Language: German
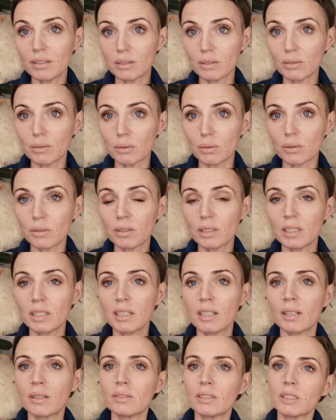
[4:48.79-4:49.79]
So.
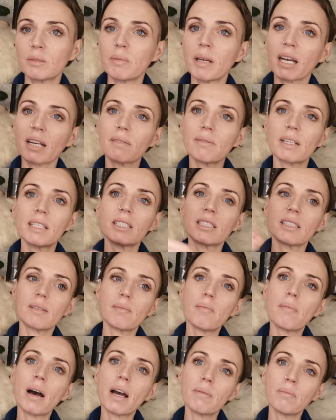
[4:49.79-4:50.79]
Und ich merke, wenn ich
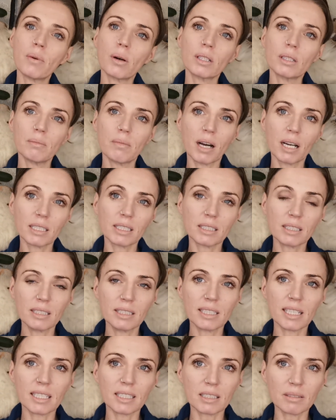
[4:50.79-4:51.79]
in meinem Body Mass
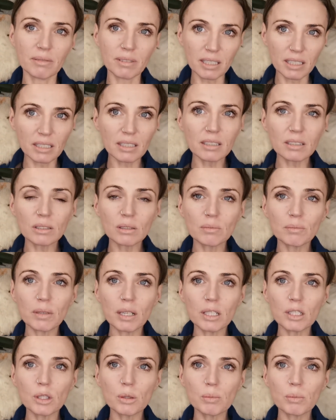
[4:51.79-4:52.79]
Index wäre, zum
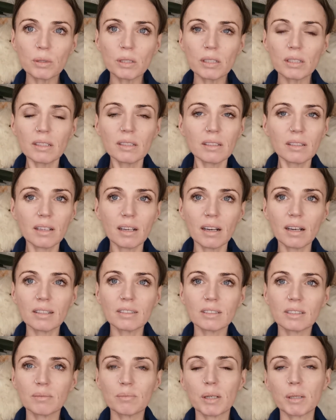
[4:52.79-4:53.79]
Beispiel, ja,
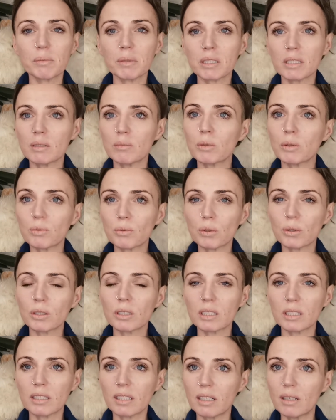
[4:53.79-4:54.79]
das sind bei mir
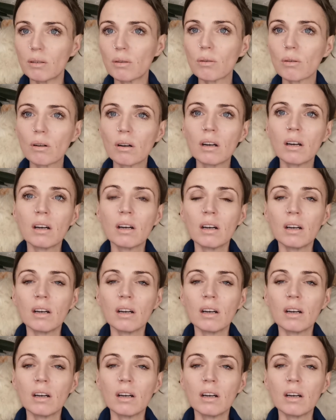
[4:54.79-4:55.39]
47 Kilo,